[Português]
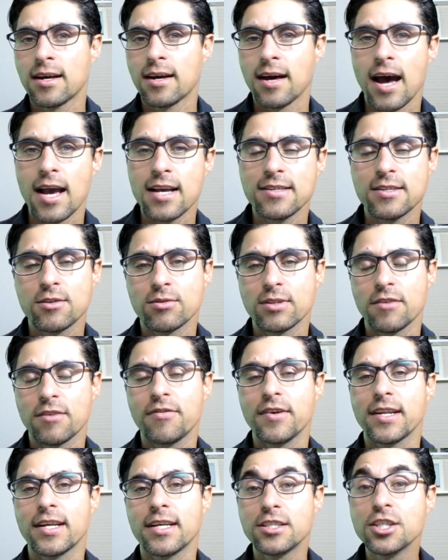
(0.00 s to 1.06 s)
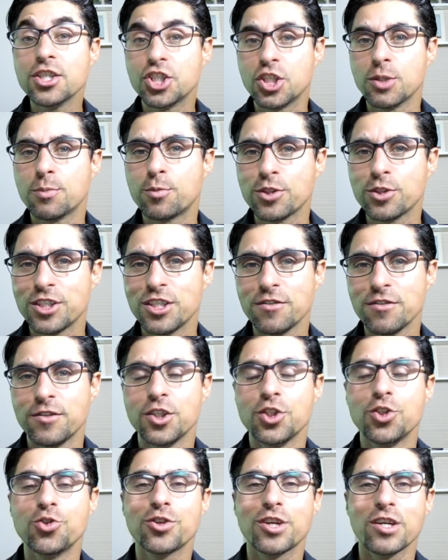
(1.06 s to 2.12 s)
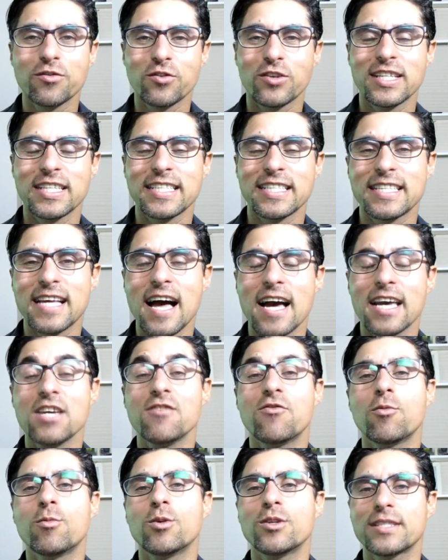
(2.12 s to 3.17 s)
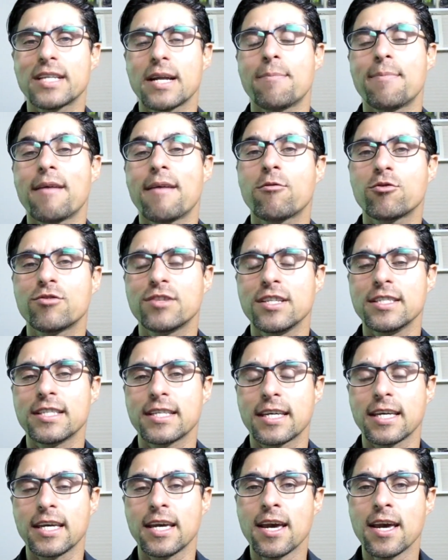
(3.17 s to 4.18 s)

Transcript: às segunda-feira esse tipo de vídeo que eu vou lançar e vou mostrar para vocês aqui.